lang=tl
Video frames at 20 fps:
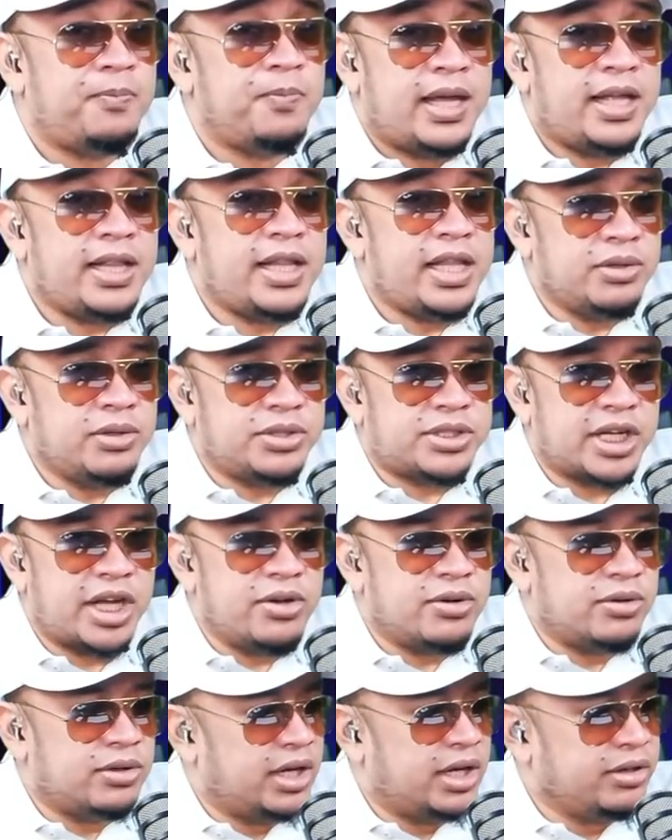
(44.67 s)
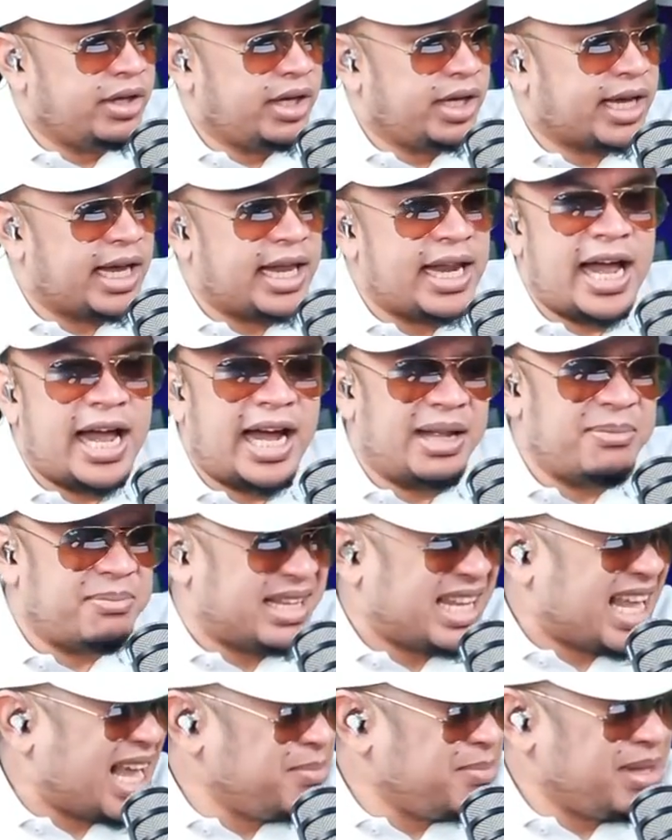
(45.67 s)
hindi ko siya yung ano, eh, kailangan
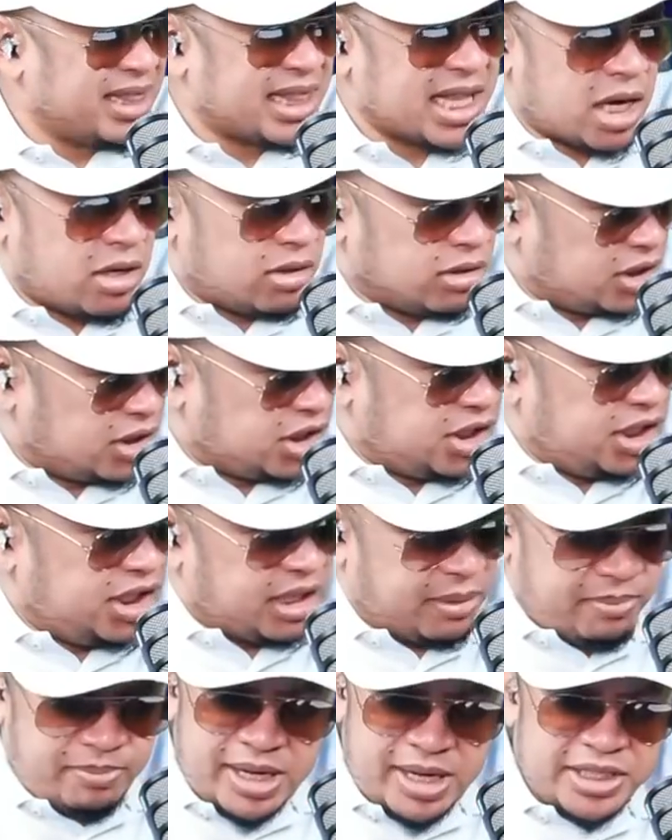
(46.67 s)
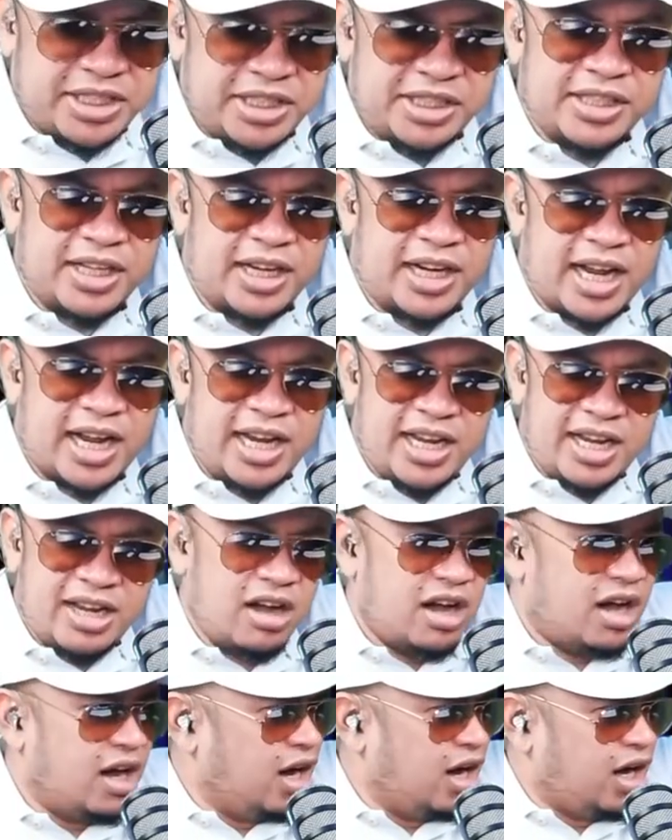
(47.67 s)
madaming tao, tapos isang beses na rally,
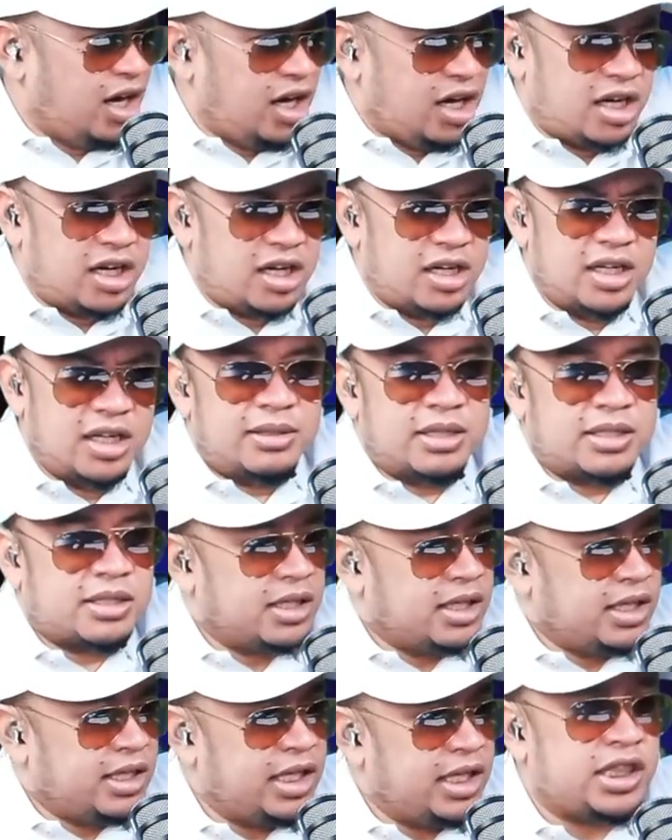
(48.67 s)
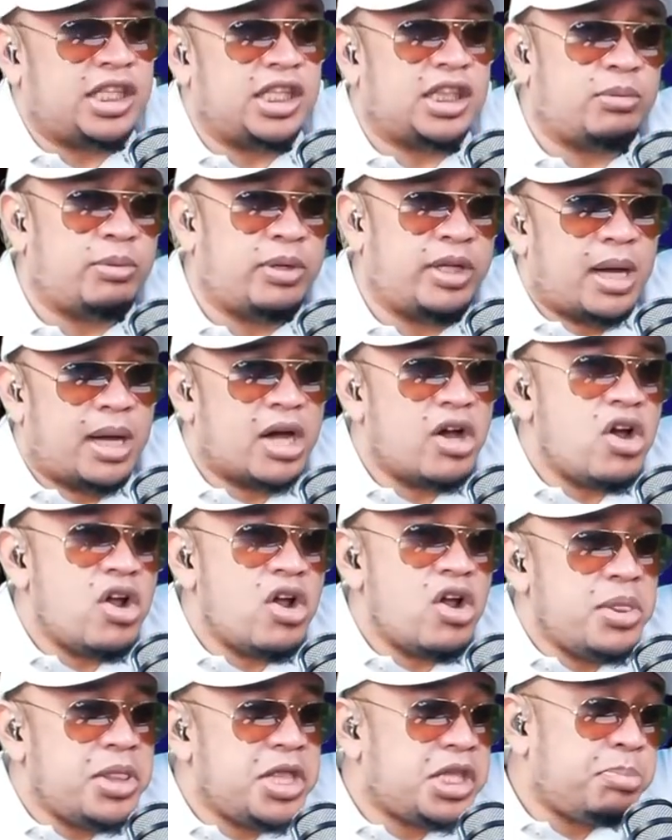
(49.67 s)
oh, tapos ititweet,
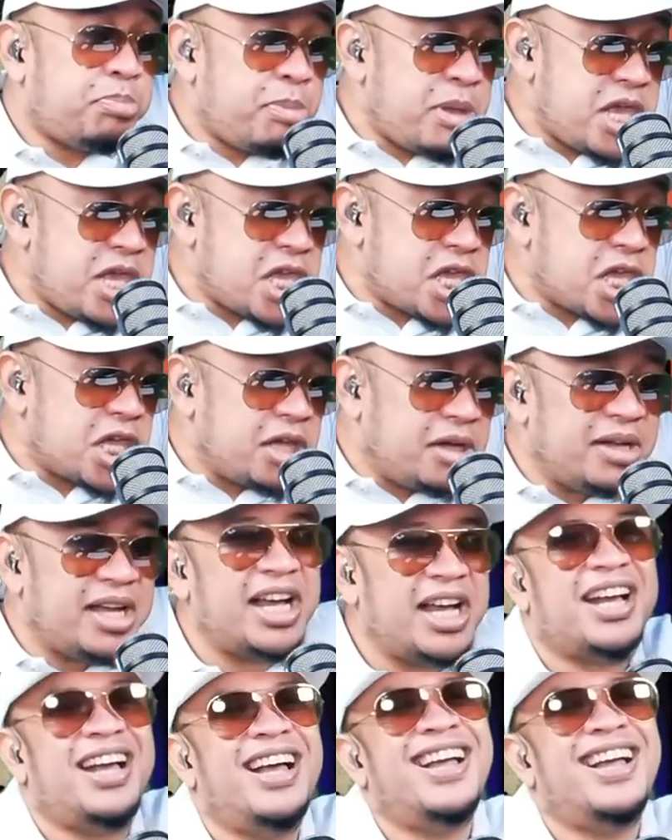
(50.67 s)
Bacolod this pink. Gag.